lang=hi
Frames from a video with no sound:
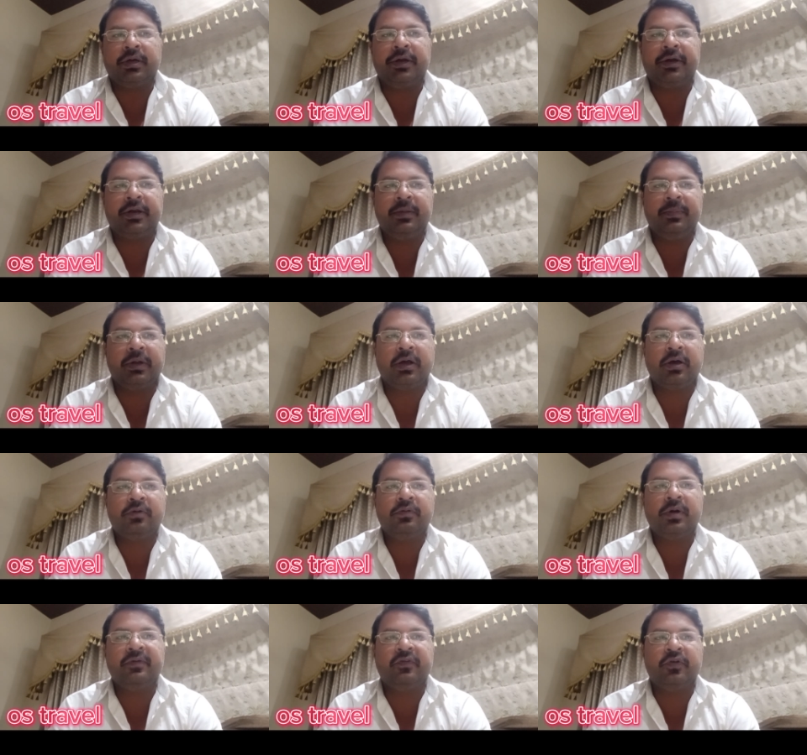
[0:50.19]
कंट्री बना
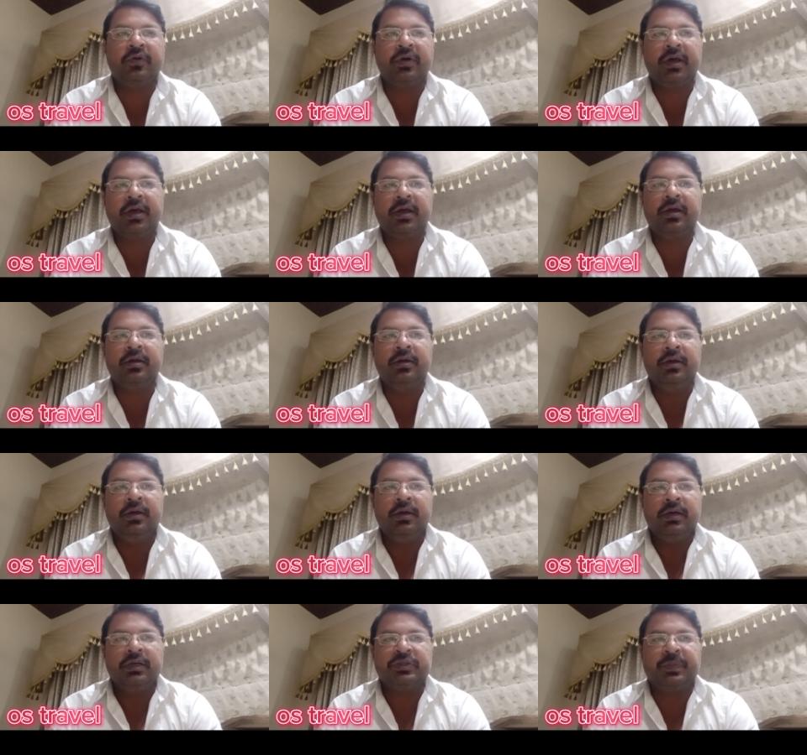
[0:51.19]
हुआ वो है
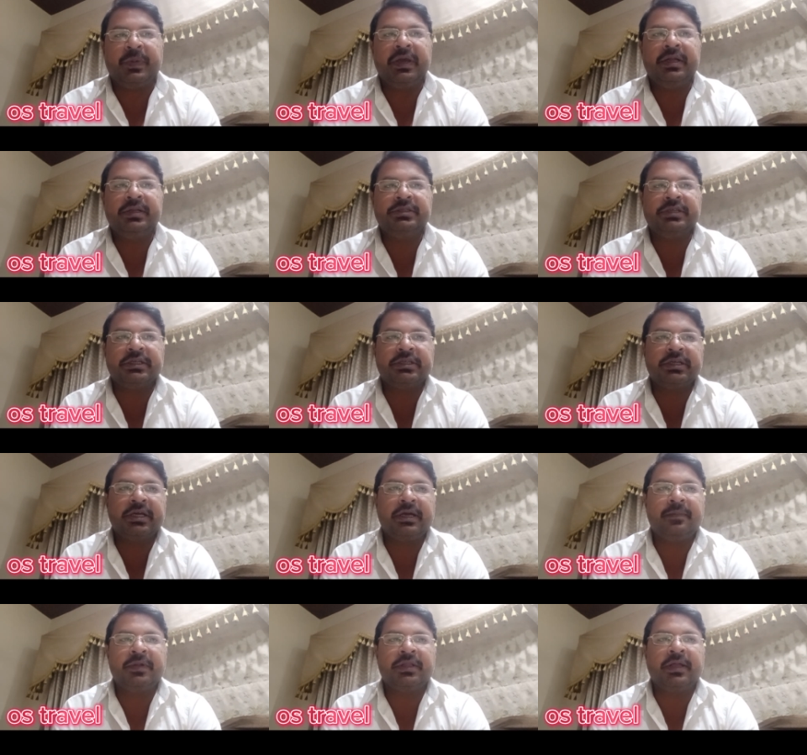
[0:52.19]
स्पेन जैसे
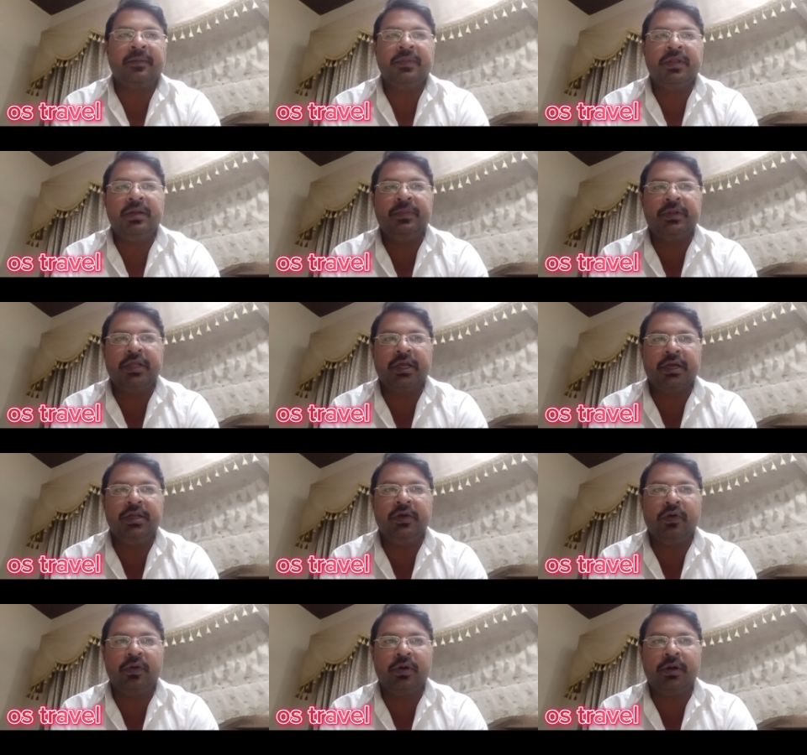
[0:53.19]
कि आपने थंबनेल में देख
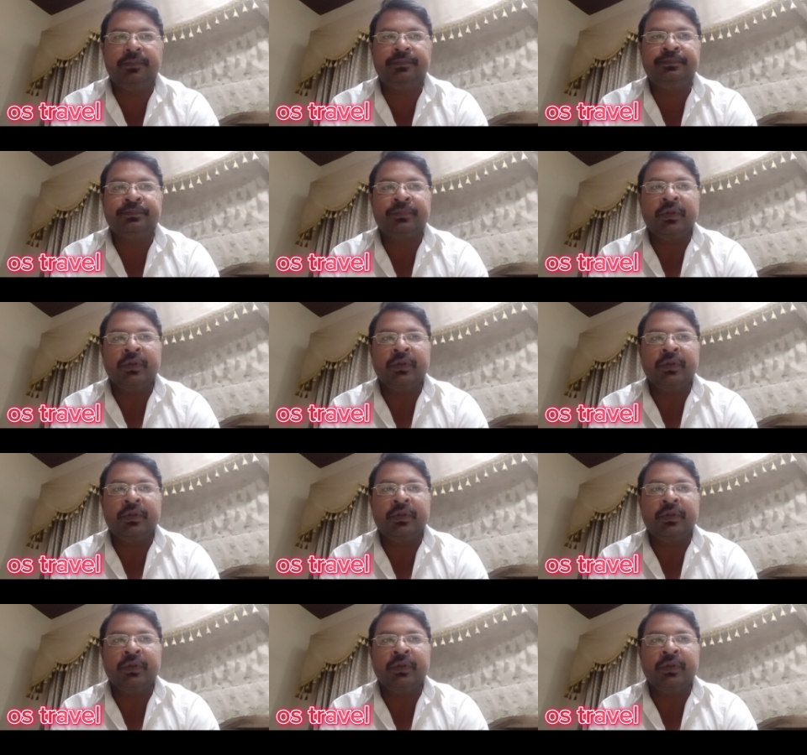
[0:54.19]
लिया होगा